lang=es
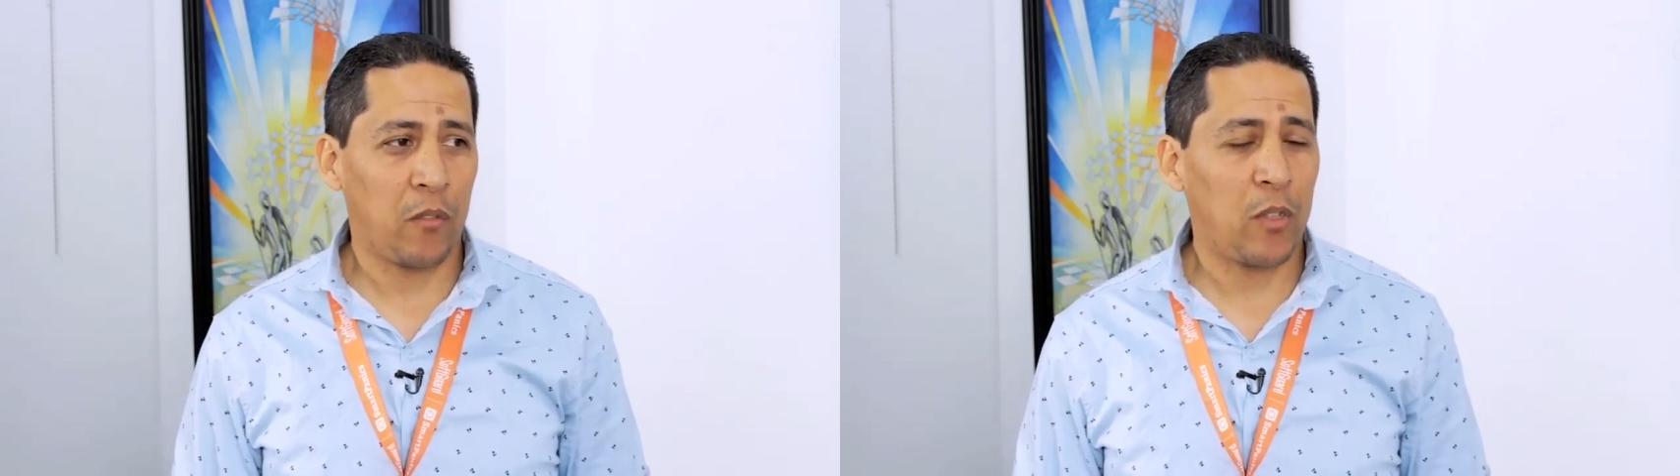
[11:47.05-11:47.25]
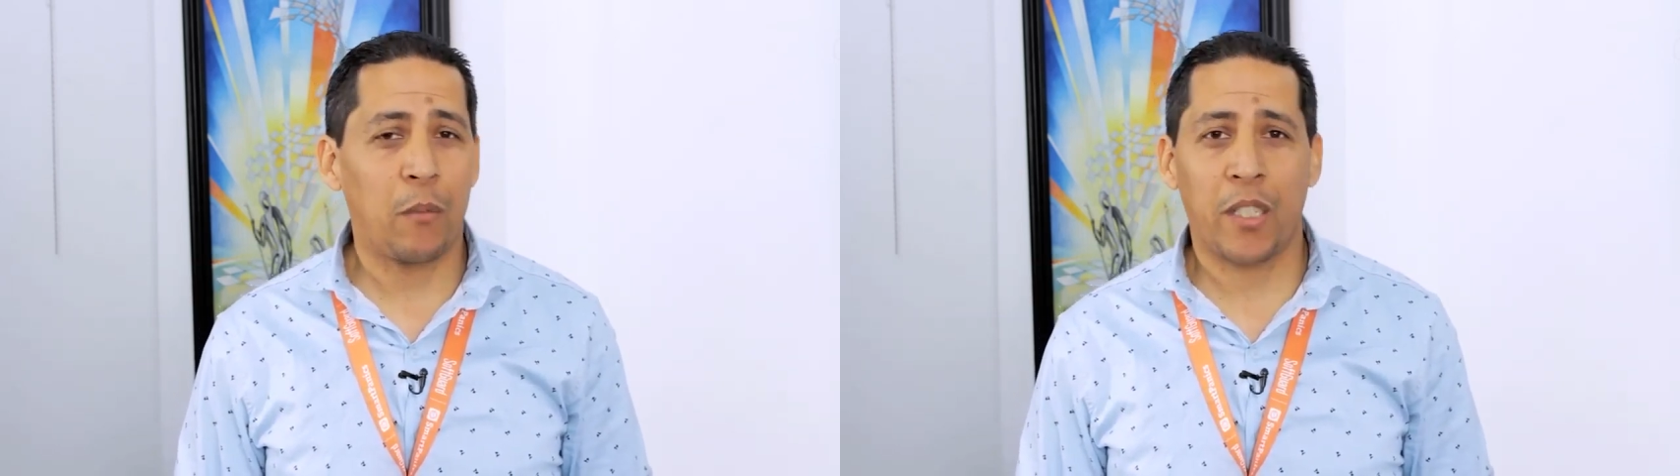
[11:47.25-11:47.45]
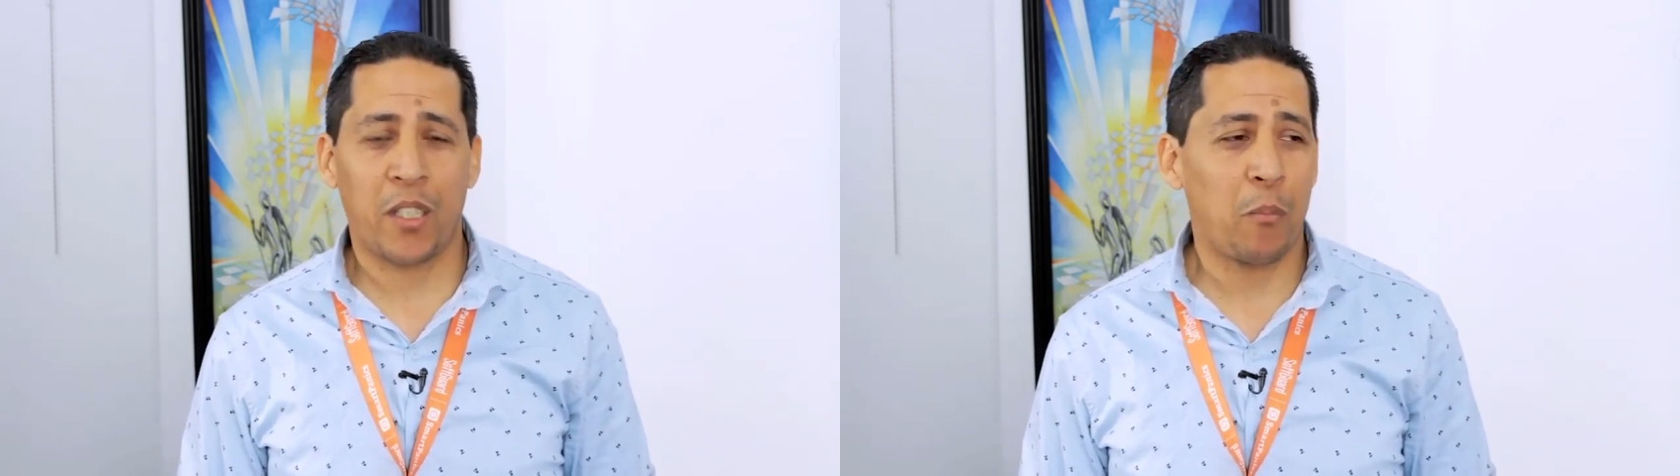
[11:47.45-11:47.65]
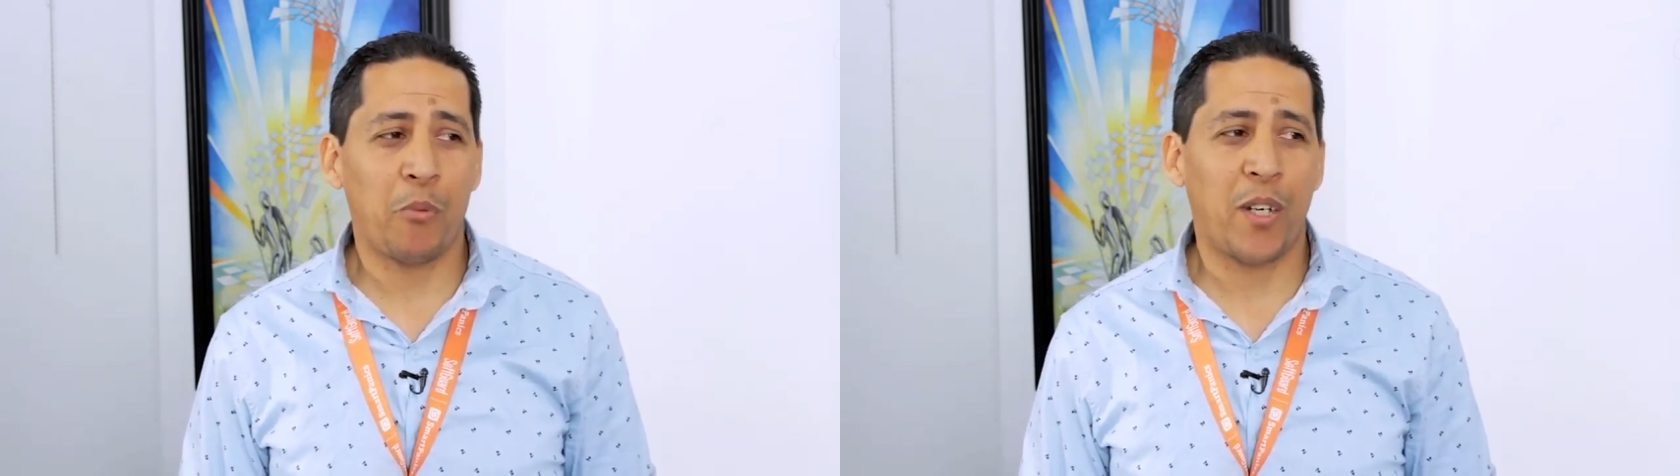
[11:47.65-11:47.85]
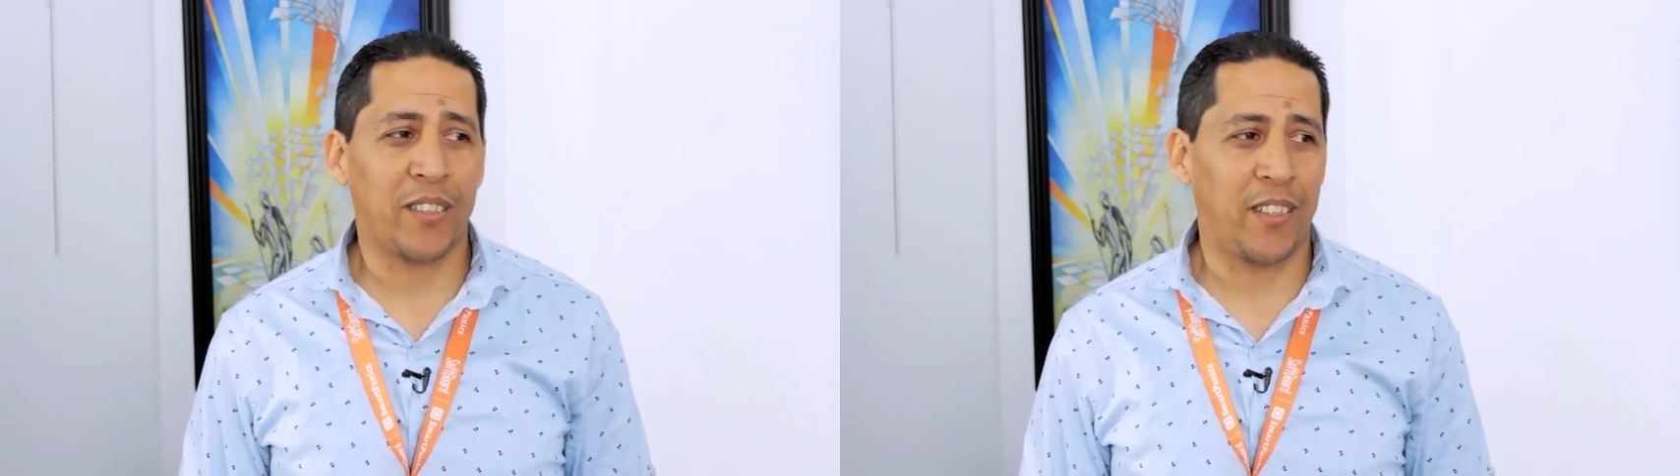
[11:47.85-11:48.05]
una mujer no
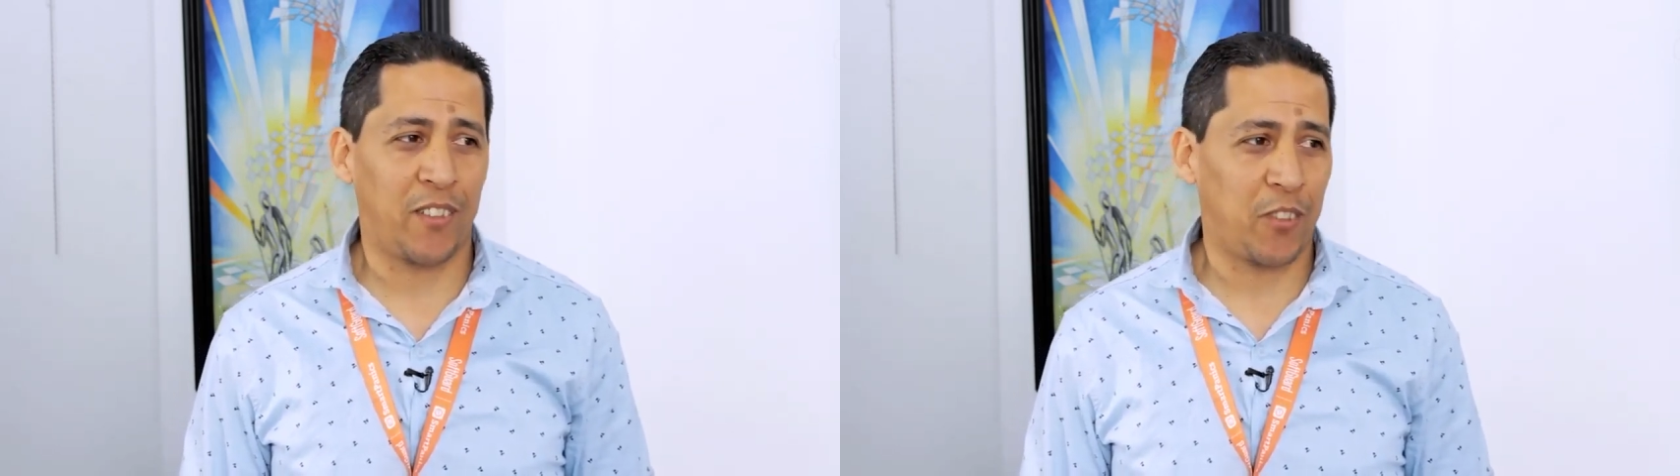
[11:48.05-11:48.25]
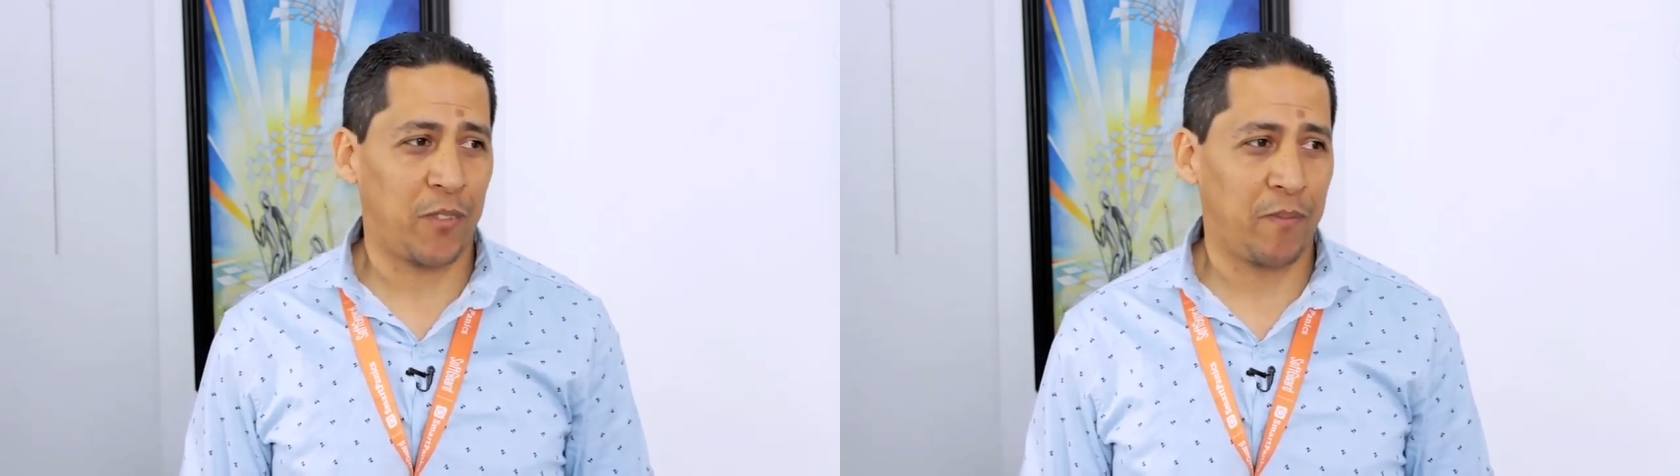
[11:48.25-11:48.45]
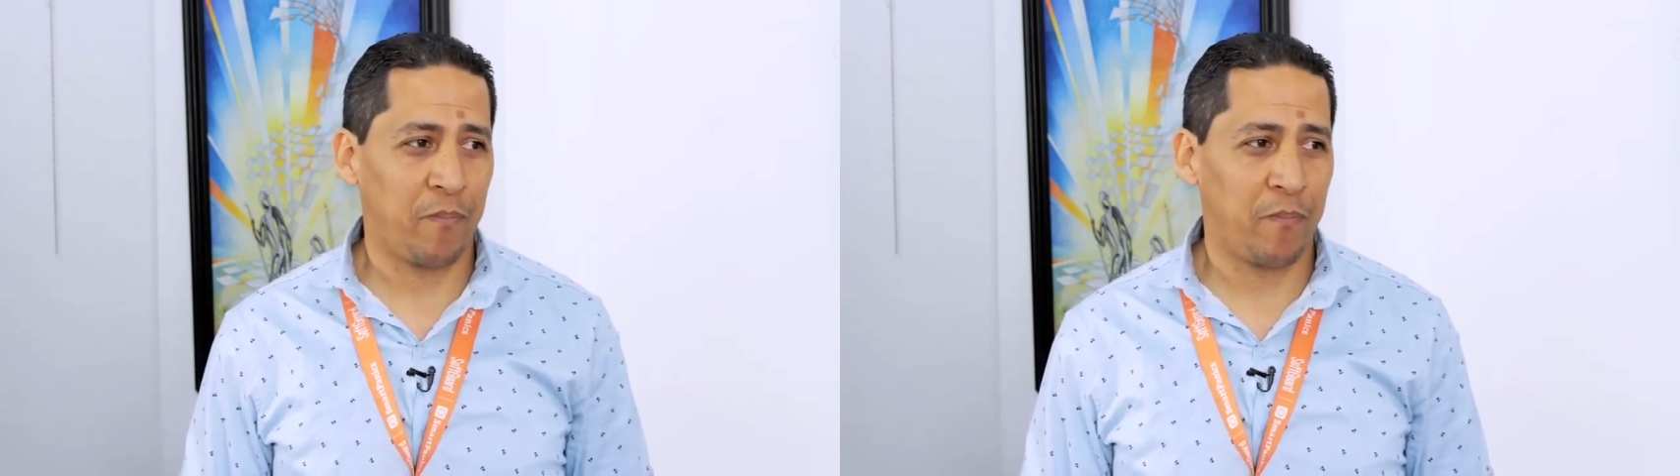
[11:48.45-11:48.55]
pudo hacer eso,